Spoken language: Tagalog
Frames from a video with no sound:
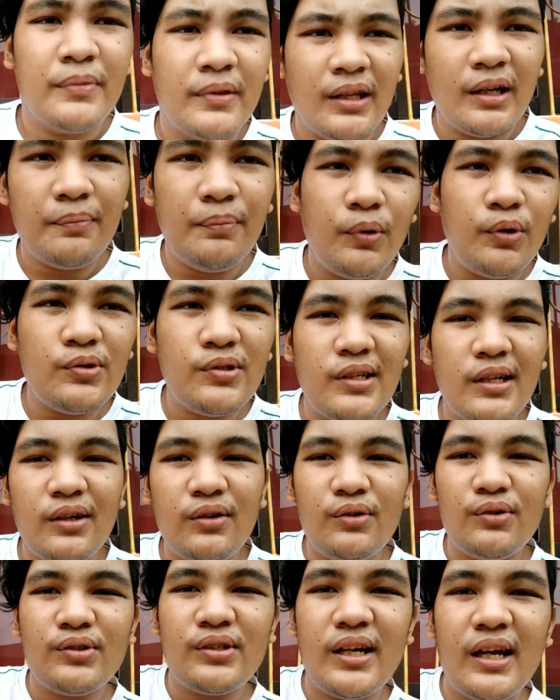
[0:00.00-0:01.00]
nag-post
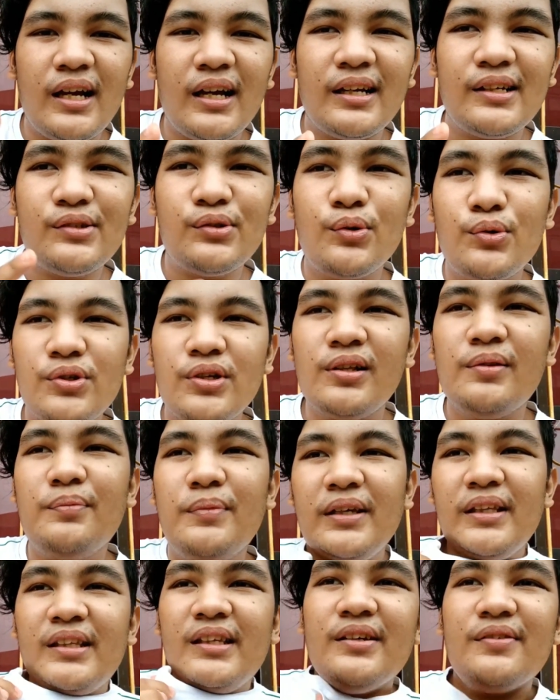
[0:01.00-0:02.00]
ako sa aking social
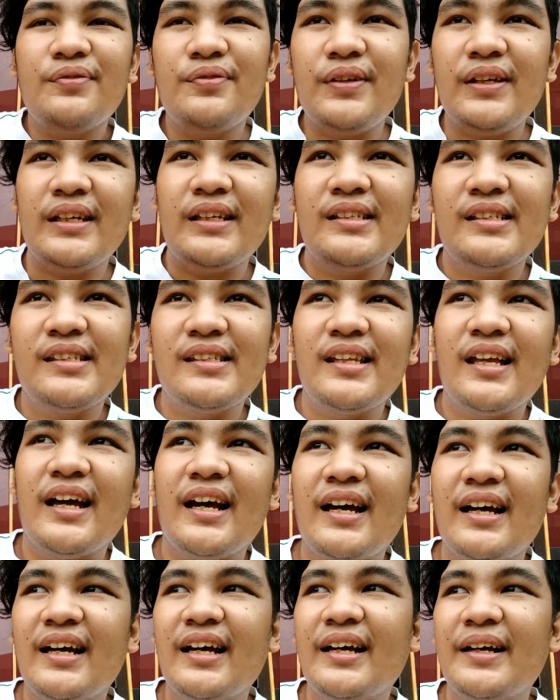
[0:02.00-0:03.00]
media feeds
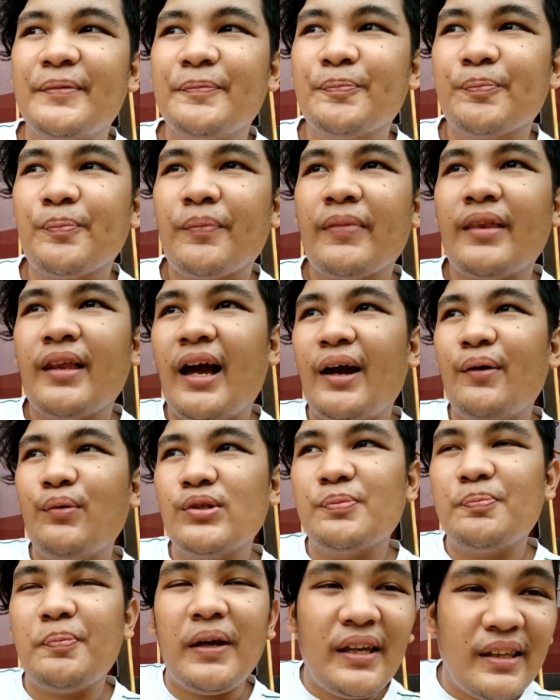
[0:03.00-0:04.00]
na I
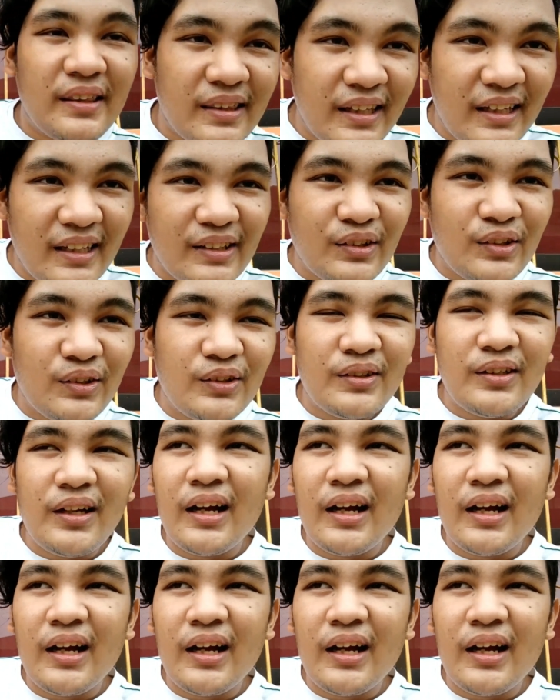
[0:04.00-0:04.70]
was painting, no?